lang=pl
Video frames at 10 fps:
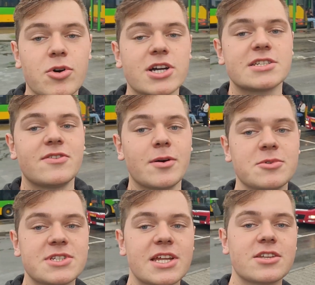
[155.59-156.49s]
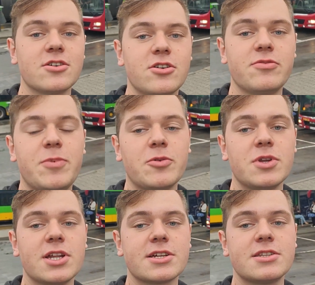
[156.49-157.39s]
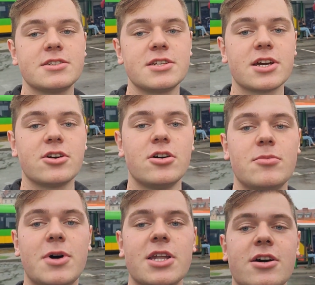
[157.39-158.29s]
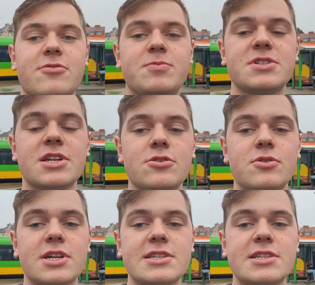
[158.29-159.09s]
Pokazywałem ostatnio w pełni elektrycznego mana w Poznaniu na